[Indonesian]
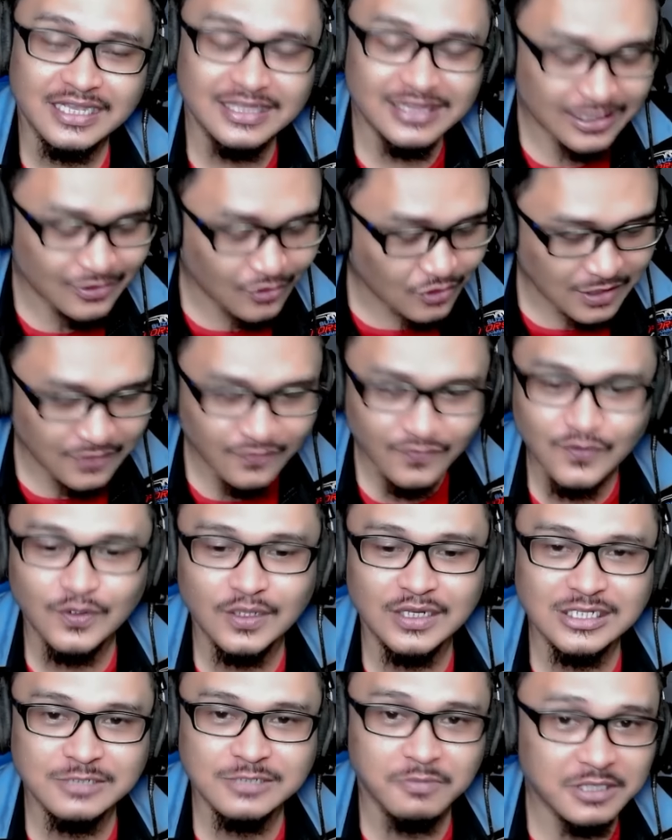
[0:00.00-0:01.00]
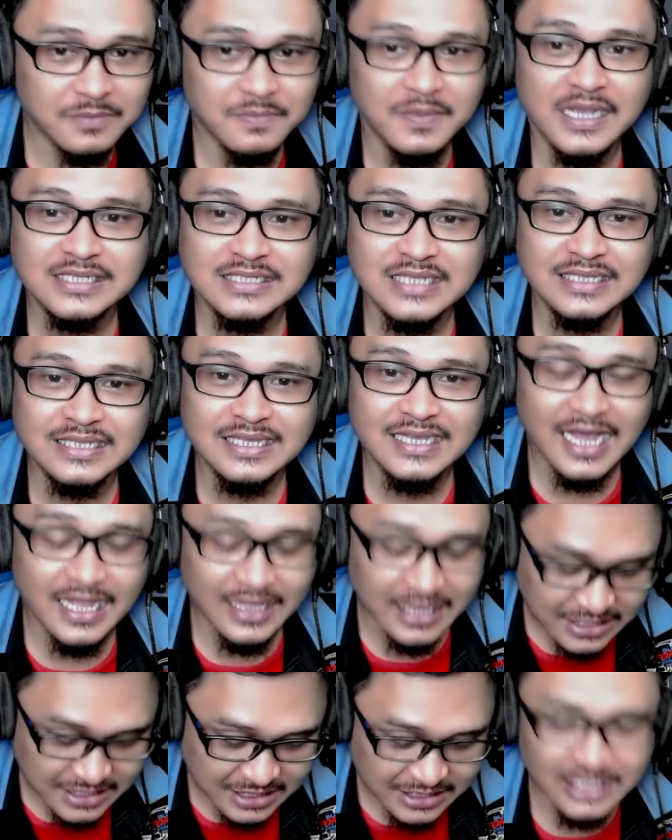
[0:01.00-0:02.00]
kita teruskan video ini seperti biasanya
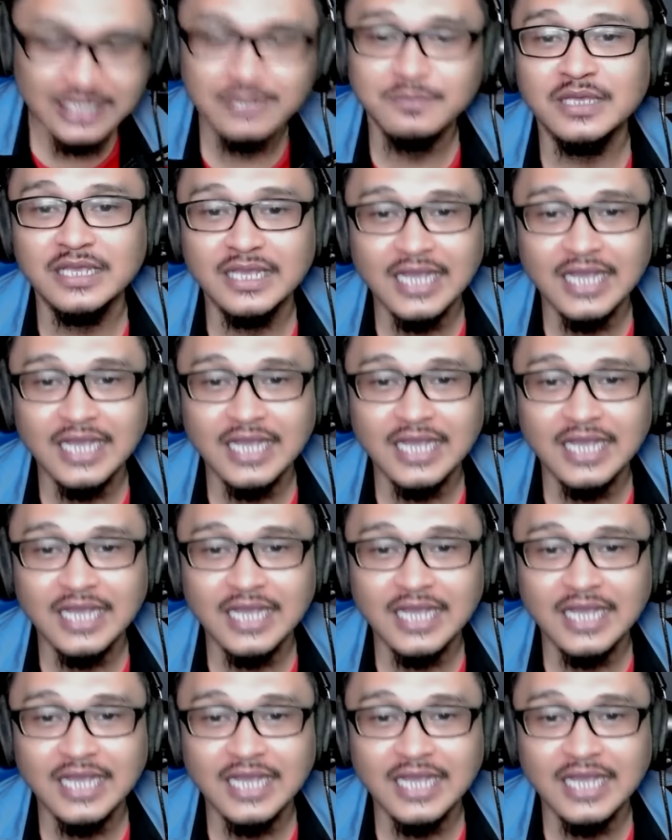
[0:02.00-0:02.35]
hanya sekedar